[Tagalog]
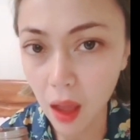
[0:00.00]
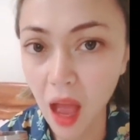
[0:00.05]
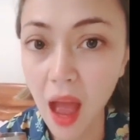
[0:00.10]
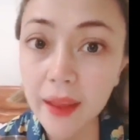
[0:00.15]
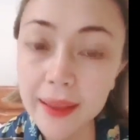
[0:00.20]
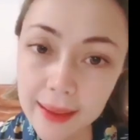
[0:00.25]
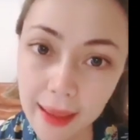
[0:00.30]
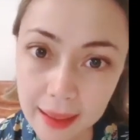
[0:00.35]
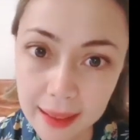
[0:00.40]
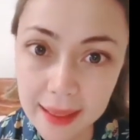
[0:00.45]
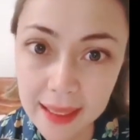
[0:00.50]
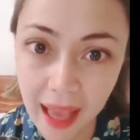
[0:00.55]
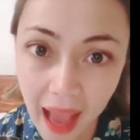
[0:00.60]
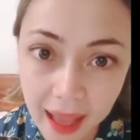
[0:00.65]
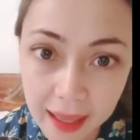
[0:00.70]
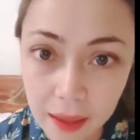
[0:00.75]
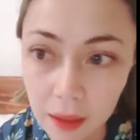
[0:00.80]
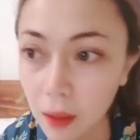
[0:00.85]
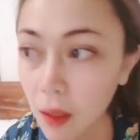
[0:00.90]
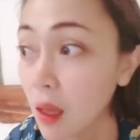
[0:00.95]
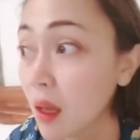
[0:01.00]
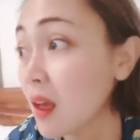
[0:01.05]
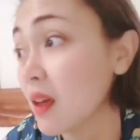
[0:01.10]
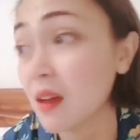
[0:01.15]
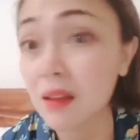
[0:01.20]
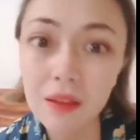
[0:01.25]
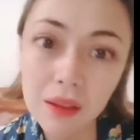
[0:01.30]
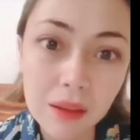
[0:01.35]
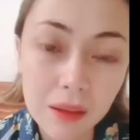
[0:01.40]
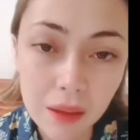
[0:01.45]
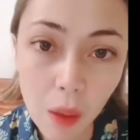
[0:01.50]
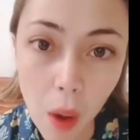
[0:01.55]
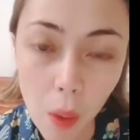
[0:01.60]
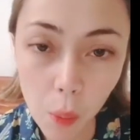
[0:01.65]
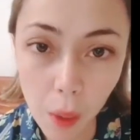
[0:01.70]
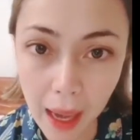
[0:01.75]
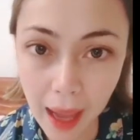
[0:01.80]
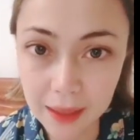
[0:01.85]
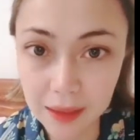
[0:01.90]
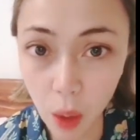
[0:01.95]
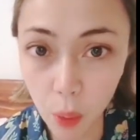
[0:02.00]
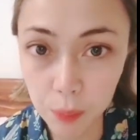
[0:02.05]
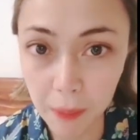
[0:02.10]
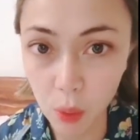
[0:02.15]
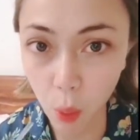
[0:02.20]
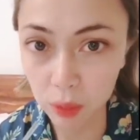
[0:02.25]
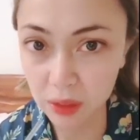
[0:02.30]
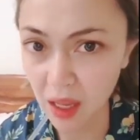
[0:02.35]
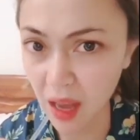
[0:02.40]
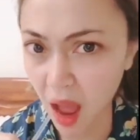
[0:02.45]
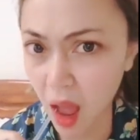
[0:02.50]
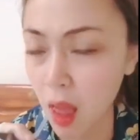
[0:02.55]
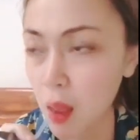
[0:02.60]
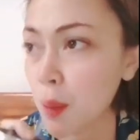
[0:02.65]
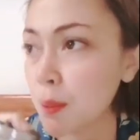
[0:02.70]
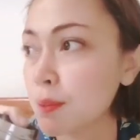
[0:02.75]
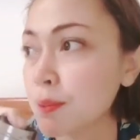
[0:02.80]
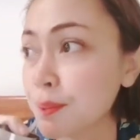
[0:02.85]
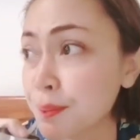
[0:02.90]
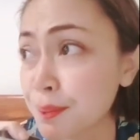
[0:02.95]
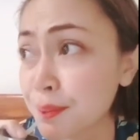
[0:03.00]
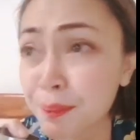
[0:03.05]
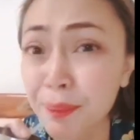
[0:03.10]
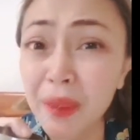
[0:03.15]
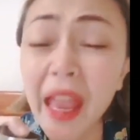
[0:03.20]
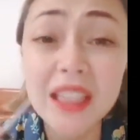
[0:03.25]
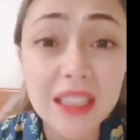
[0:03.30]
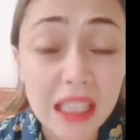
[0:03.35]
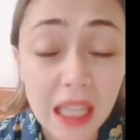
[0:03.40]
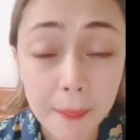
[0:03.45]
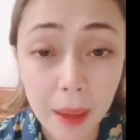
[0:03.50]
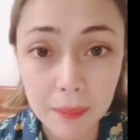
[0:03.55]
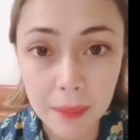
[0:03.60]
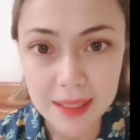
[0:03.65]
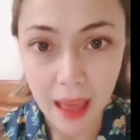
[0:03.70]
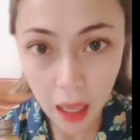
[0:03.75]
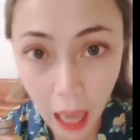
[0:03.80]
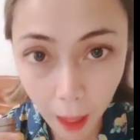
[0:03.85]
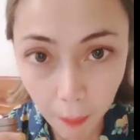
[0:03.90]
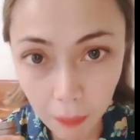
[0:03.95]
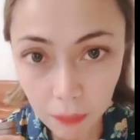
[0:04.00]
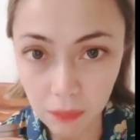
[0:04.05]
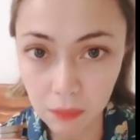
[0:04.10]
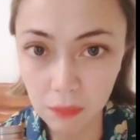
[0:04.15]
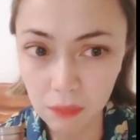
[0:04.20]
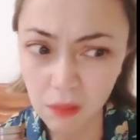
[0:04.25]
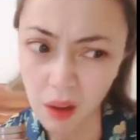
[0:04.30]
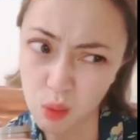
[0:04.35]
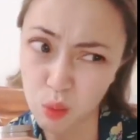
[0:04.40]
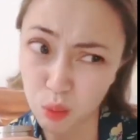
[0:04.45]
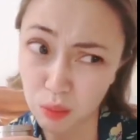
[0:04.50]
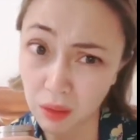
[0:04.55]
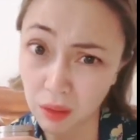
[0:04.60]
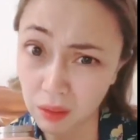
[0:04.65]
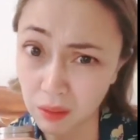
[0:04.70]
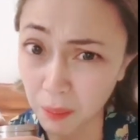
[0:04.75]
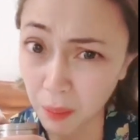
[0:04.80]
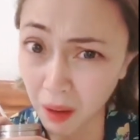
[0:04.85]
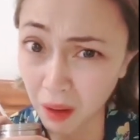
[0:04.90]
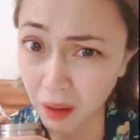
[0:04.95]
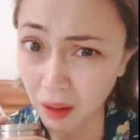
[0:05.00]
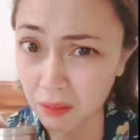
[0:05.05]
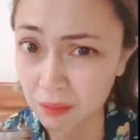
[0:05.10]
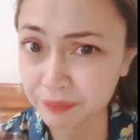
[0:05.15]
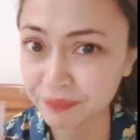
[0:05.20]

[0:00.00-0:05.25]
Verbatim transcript: ang ingay-ingay. Nawawala daw manok nila. Eh, hindi naman masarap. Ang kunat pa.